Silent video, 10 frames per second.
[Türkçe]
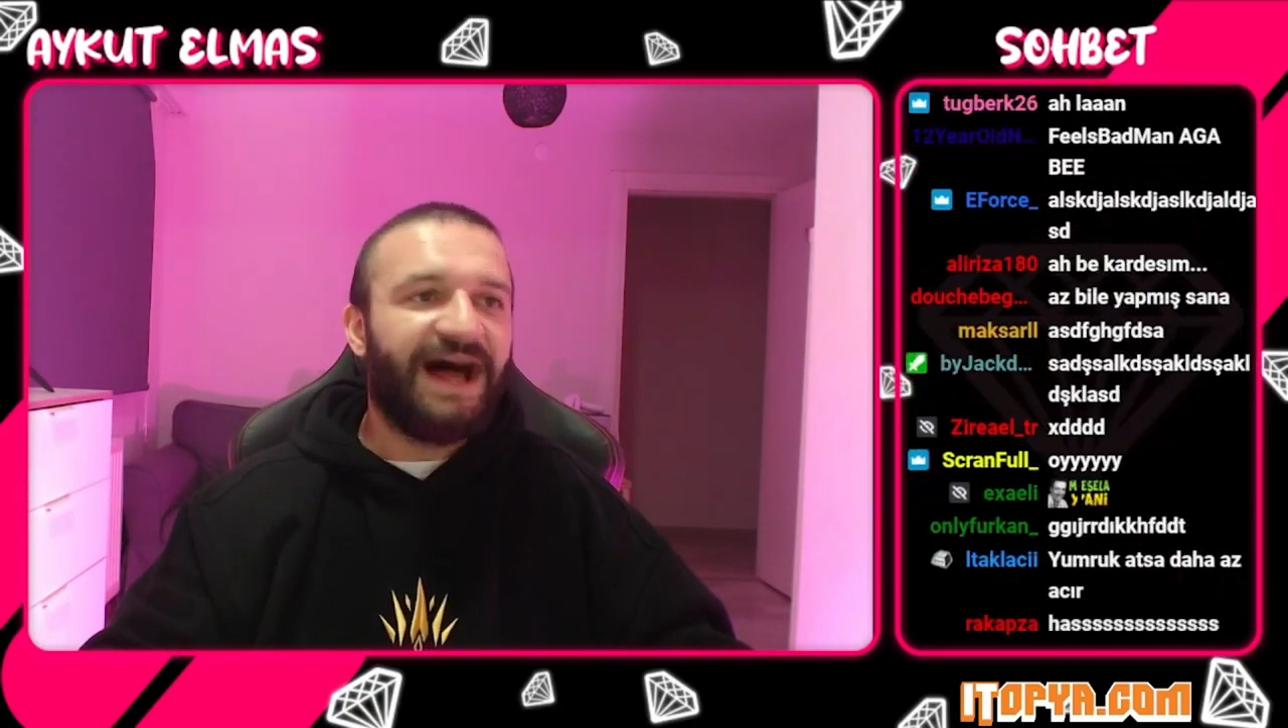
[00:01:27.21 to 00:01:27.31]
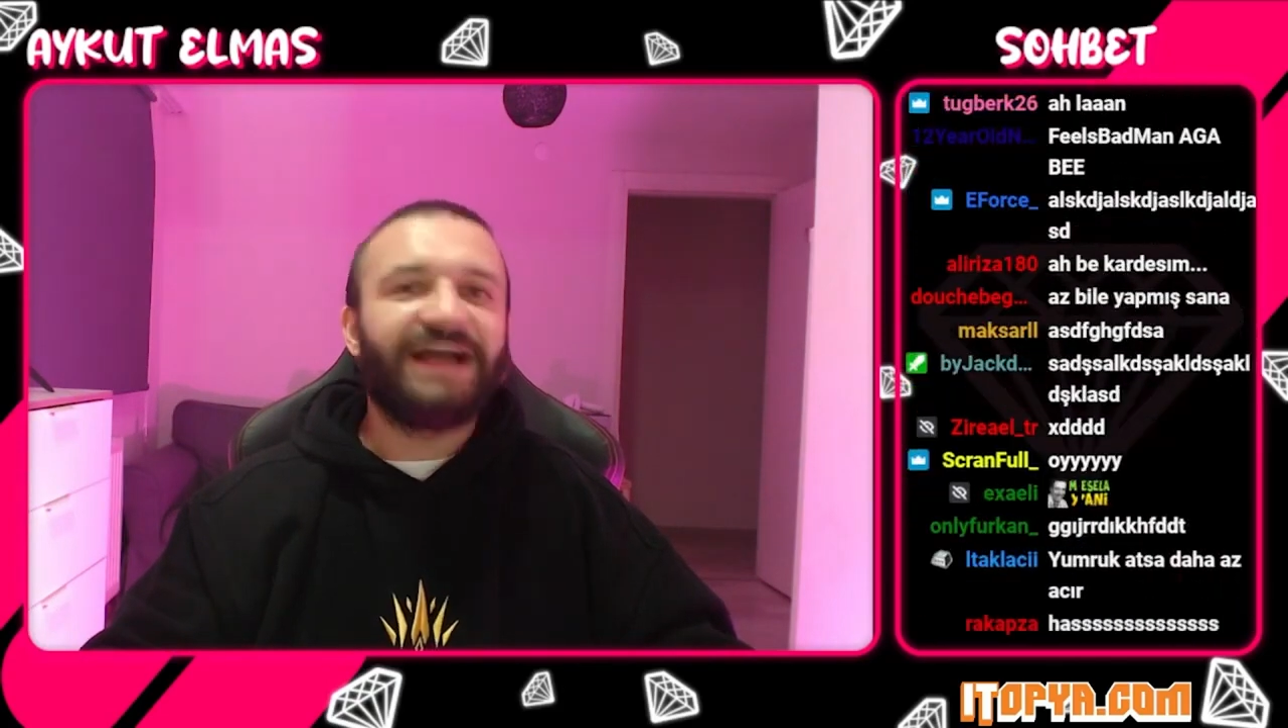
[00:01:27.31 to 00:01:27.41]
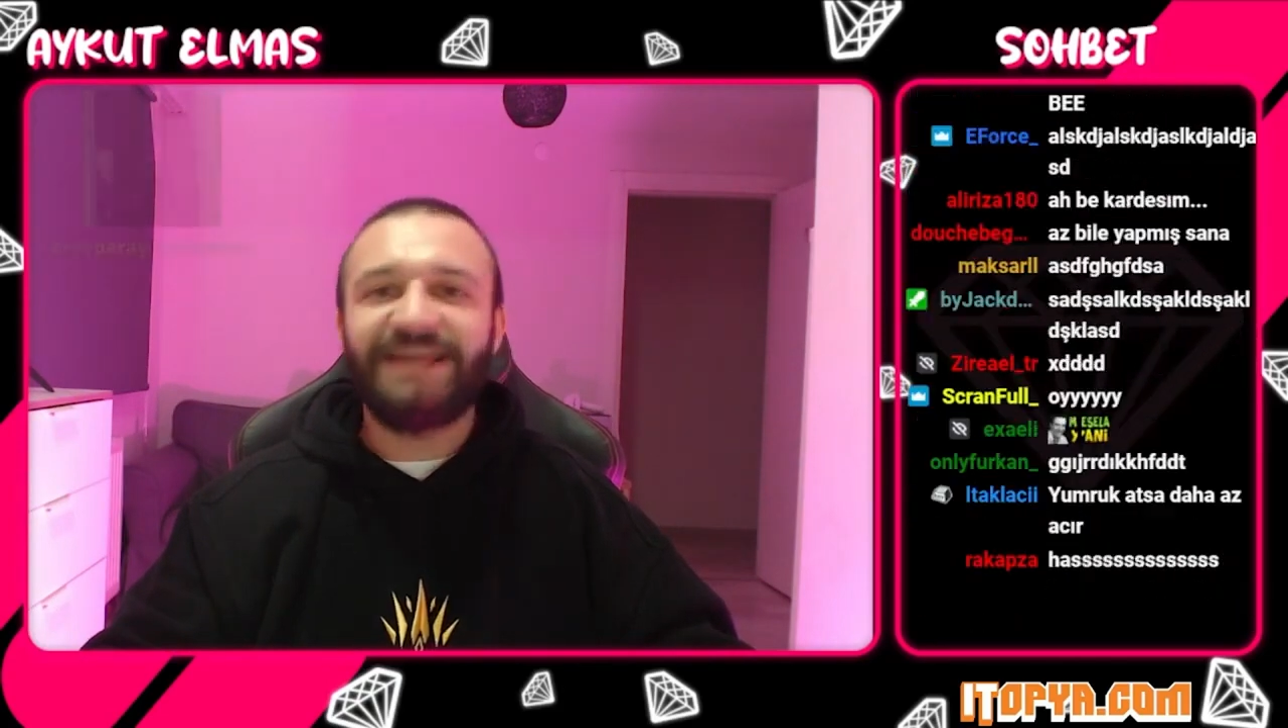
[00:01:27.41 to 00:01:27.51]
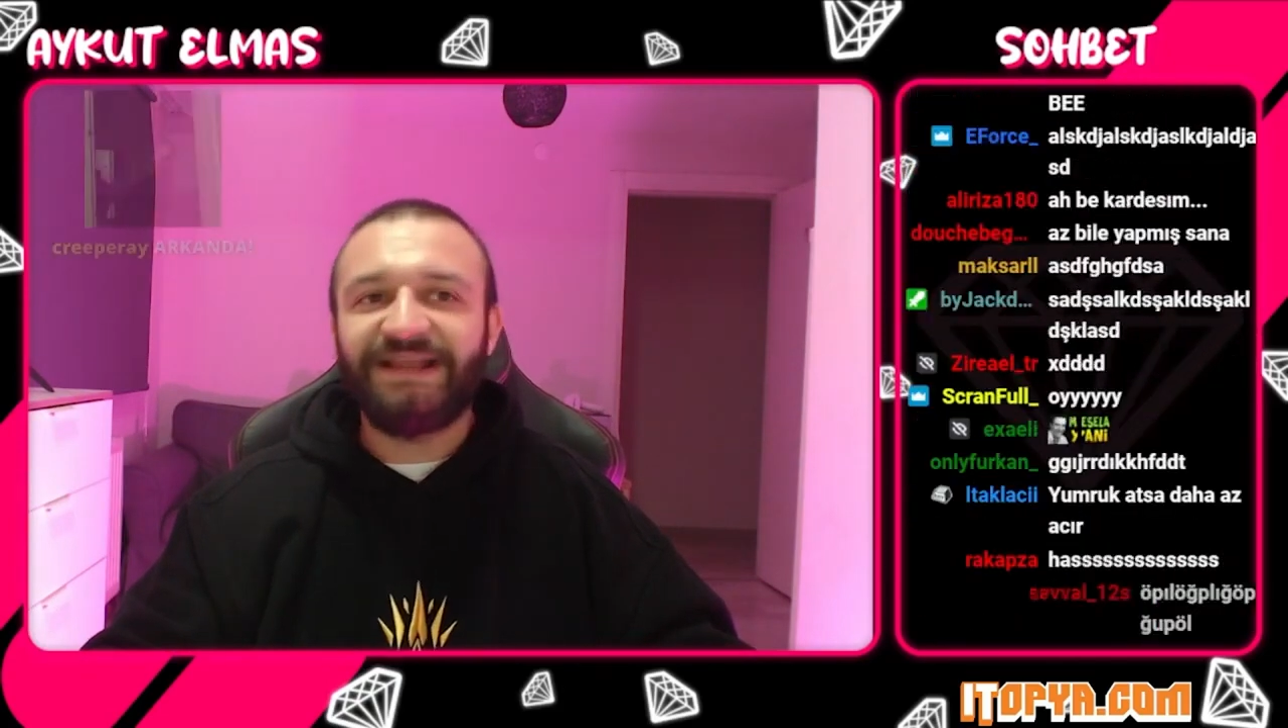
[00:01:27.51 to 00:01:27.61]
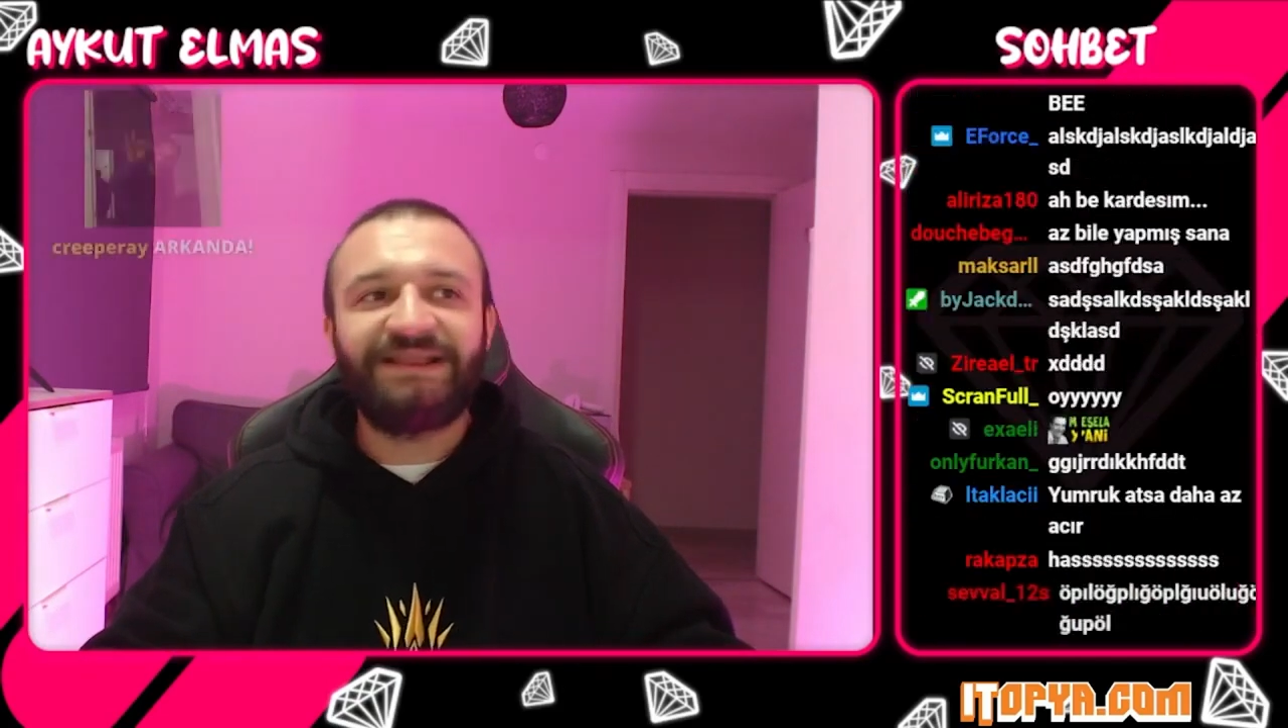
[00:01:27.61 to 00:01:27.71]

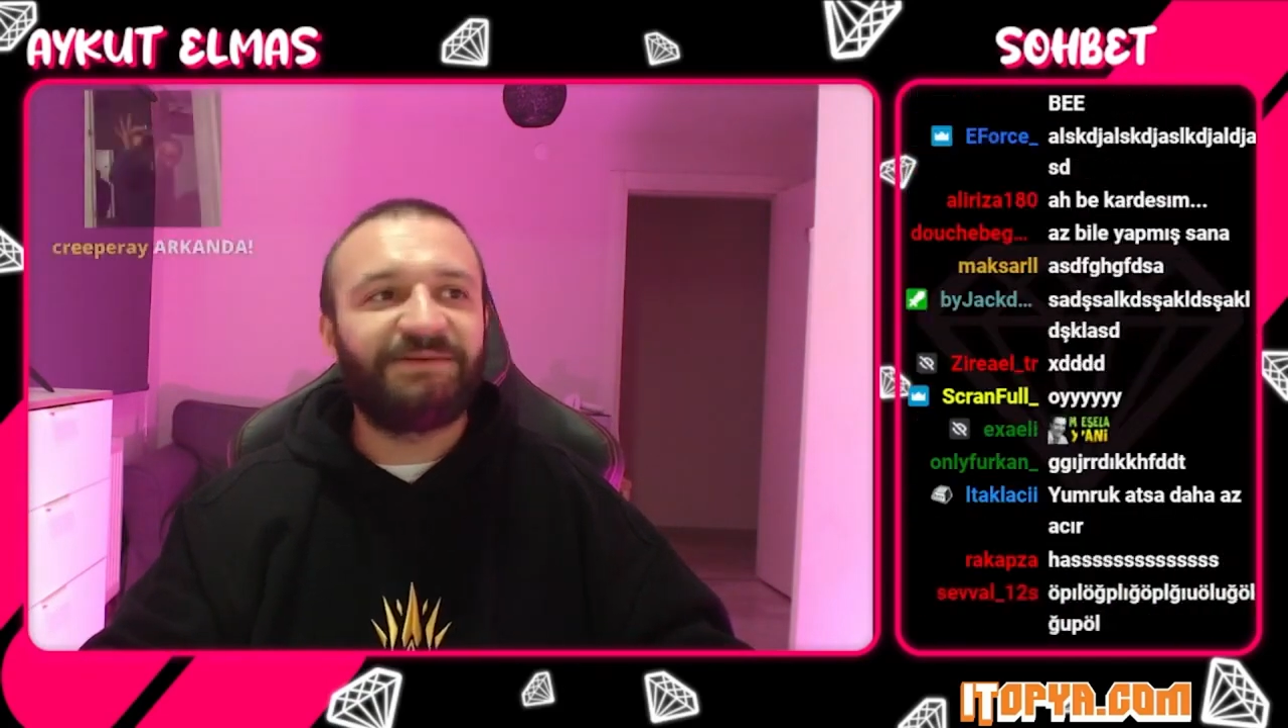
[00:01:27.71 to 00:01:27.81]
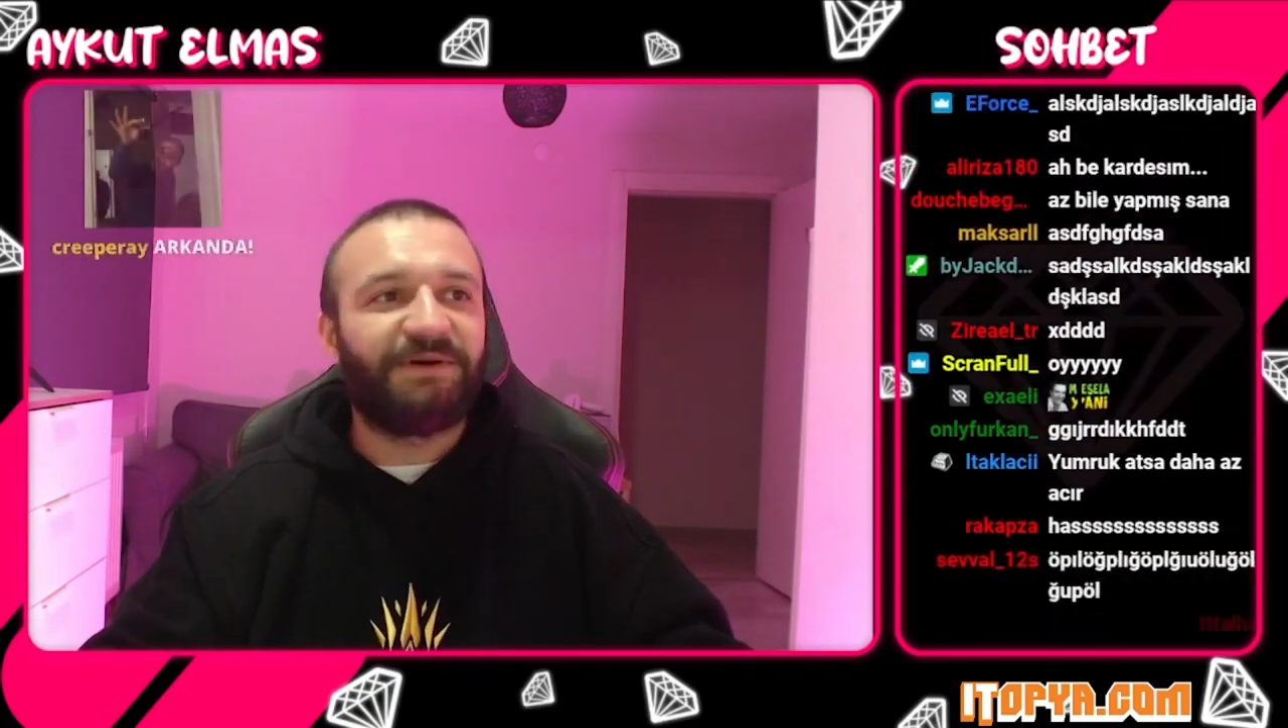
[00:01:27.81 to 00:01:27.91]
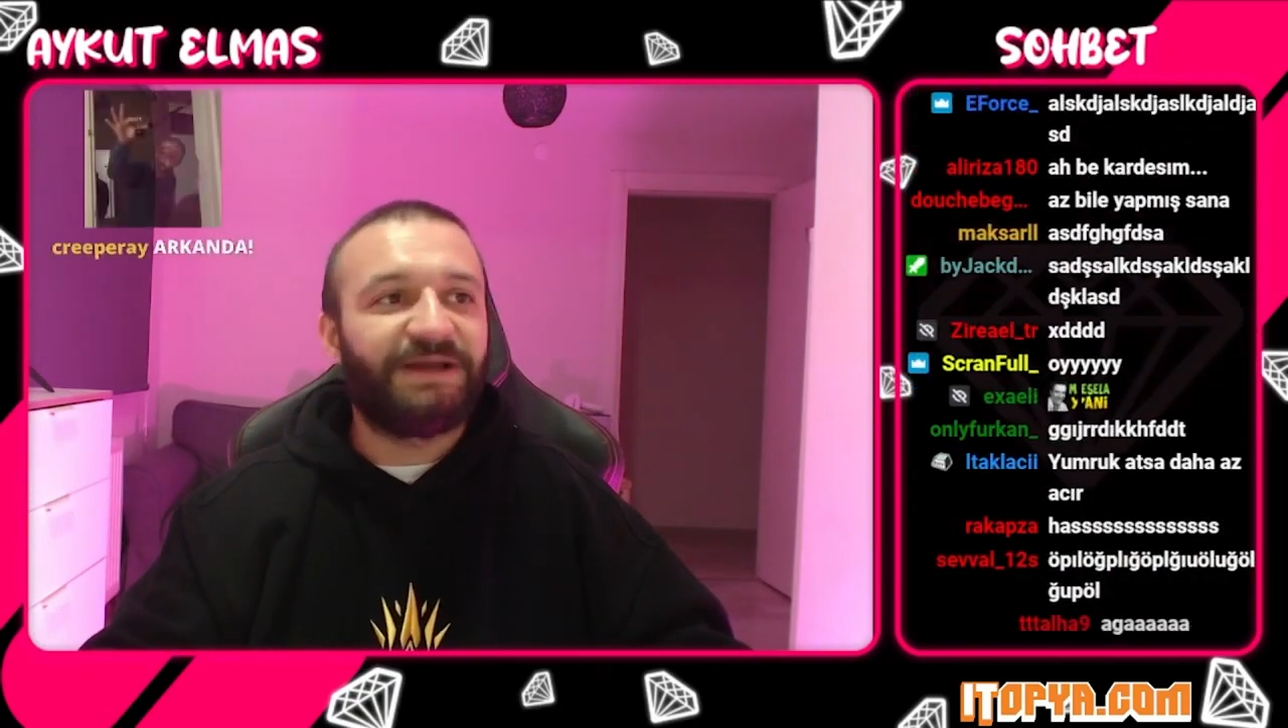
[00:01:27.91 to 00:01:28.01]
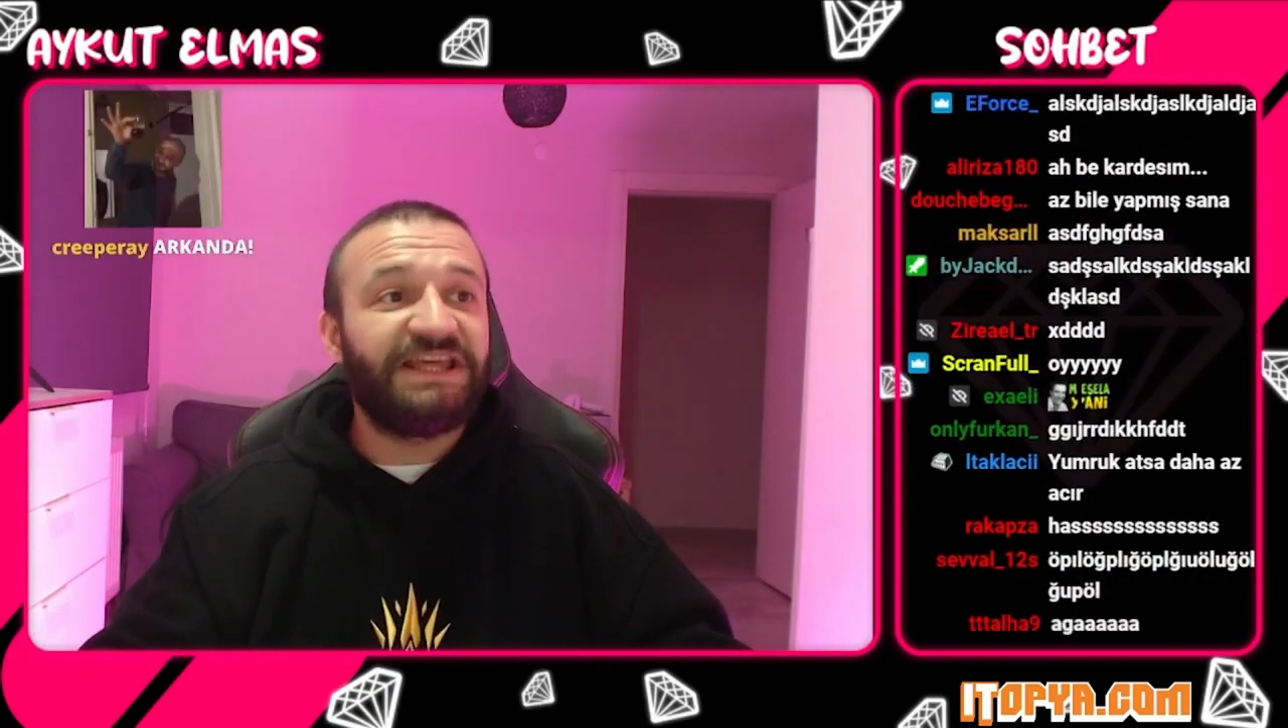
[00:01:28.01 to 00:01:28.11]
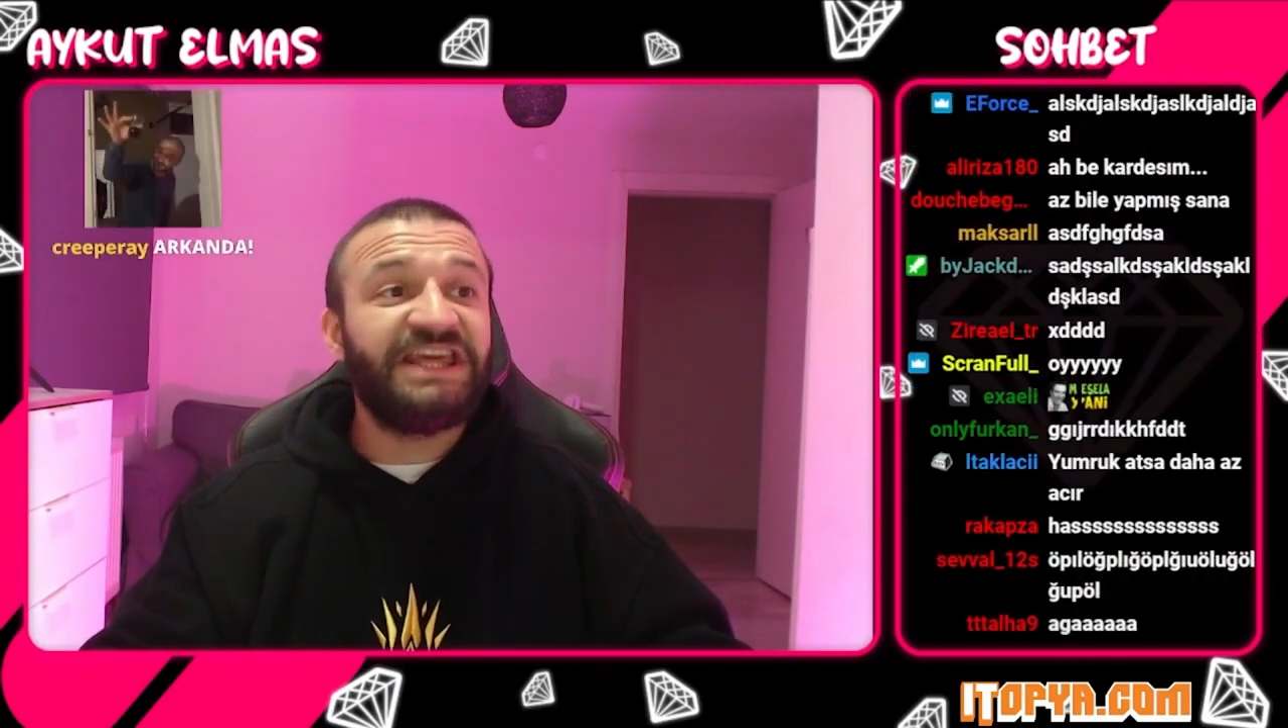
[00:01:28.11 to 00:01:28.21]
Hak ettim ama.